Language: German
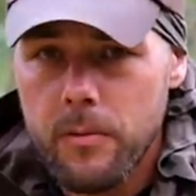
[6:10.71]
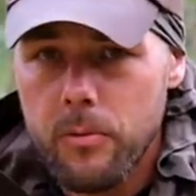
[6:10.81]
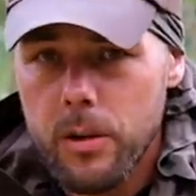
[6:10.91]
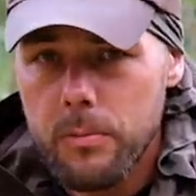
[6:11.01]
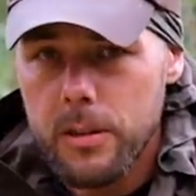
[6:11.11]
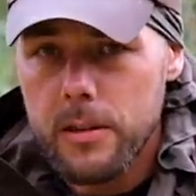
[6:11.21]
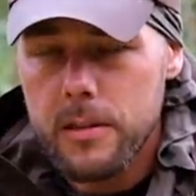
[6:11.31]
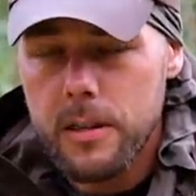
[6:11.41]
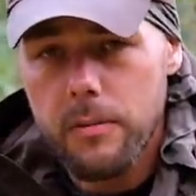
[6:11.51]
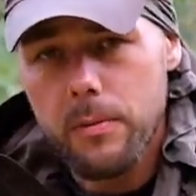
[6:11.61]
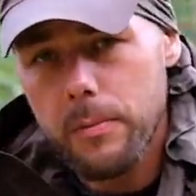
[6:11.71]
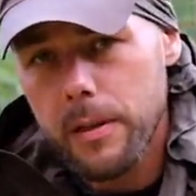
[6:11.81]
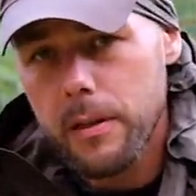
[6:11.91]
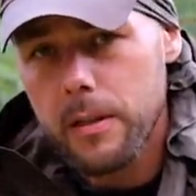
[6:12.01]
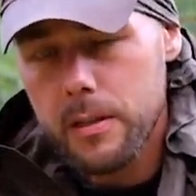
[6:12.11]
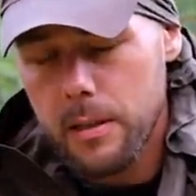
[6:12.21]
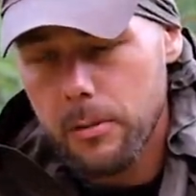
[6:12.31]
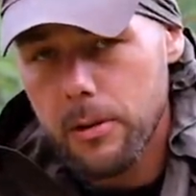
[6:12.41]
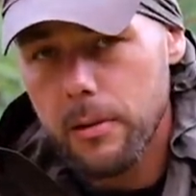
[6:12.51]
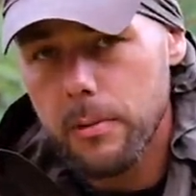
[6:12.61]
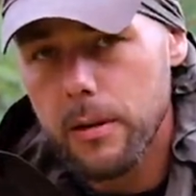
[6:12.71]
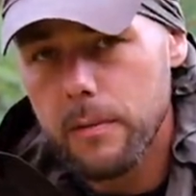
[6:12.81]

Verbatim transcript: wo ich mit diesem Equipment gesammelt habe.